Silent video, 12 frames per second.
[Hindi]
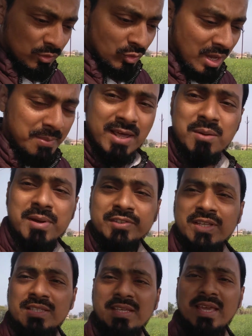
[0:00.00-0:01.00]
तो हमारा
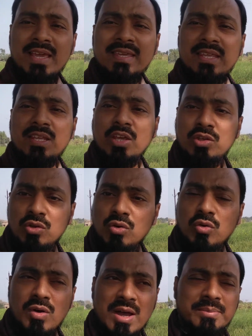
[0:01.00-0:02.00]
मकसद ये है कि नेकियों
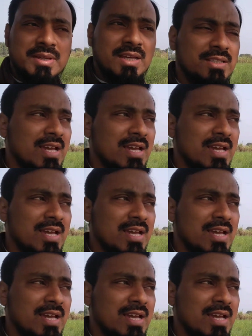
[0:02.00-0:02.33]
को आम किया